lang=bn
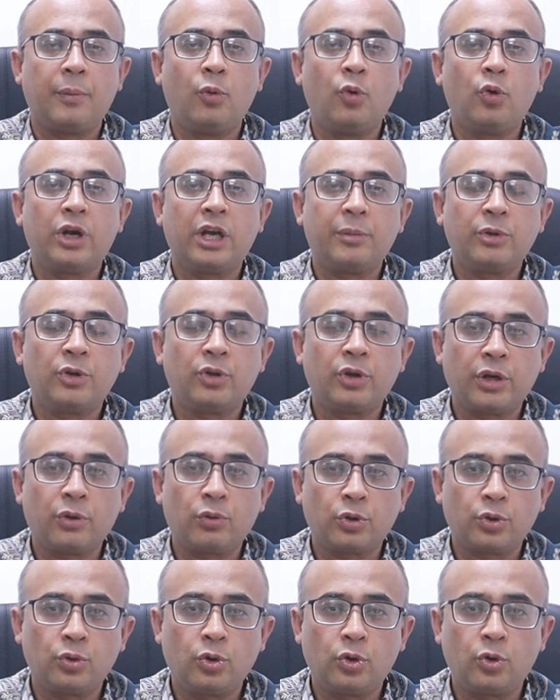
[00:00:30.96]
বুকের ভিতরে
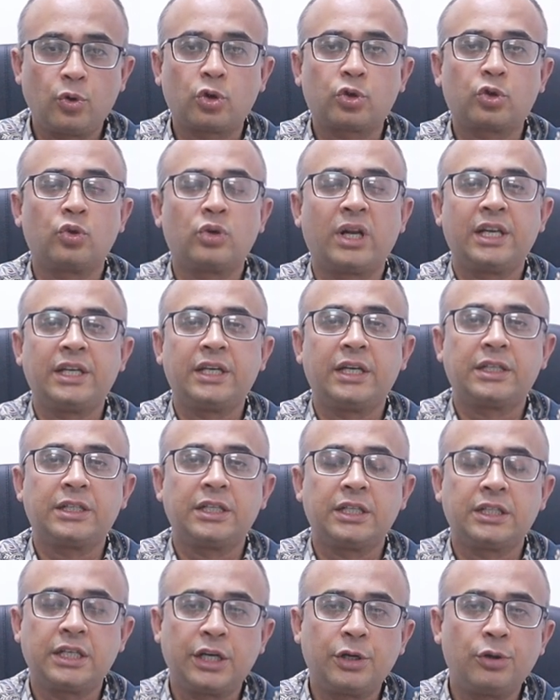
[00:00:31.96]
কতগুলো নালি আছে